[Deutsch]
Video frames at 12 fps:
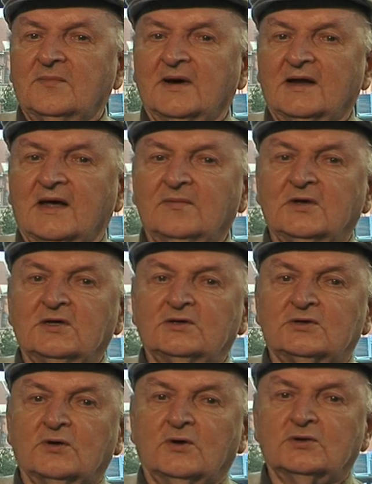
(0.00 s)
Mein Name
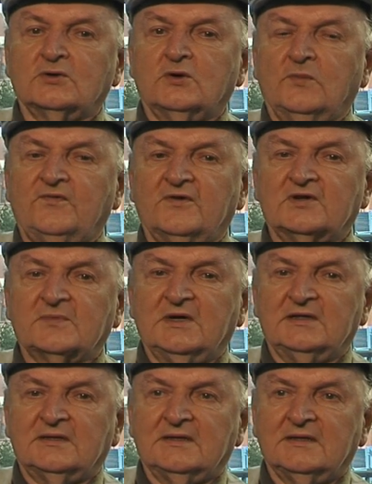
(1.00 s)
ist Horst
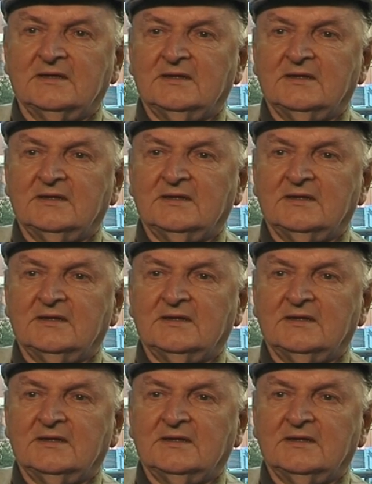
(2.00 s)
Kupferschmidt.